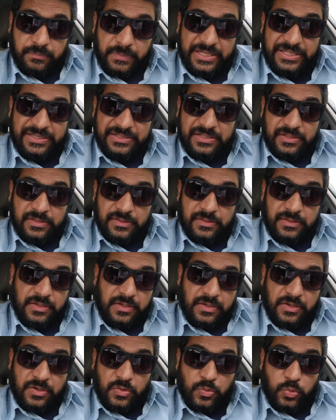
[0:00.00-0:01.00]
मीन्स
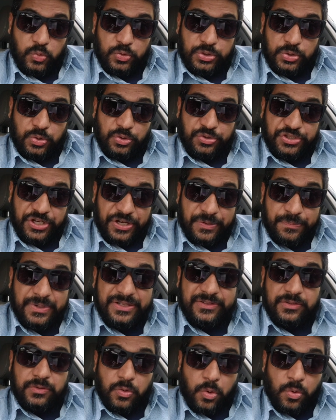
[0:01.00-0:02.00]
उसको
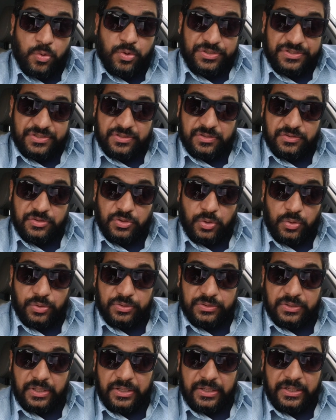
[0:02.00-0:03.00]
जर्मन कोर्स जो
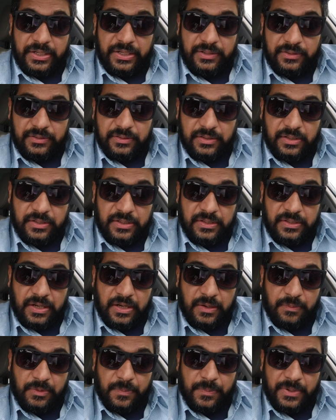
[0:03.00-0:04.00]
होता है अगर
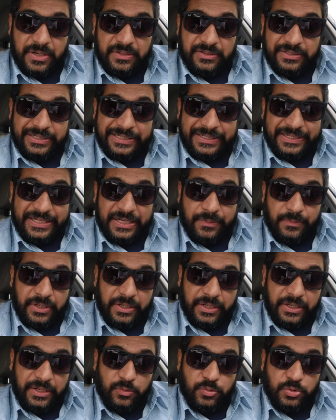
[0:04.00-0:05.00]
आपका पार्टनर इंडिया
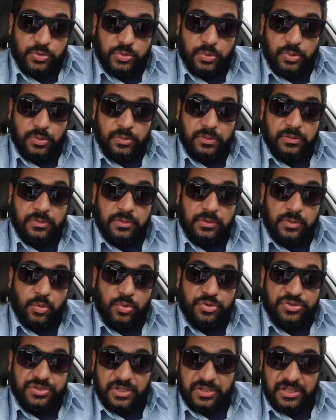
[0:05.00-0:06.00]
में है उसको
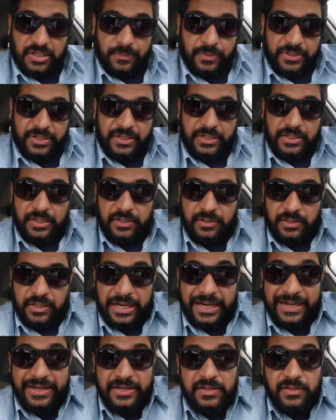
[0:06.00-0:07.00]
कोर्स करना पड़ेगा
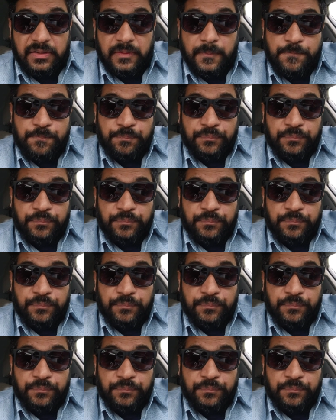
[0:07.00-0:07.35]
एंड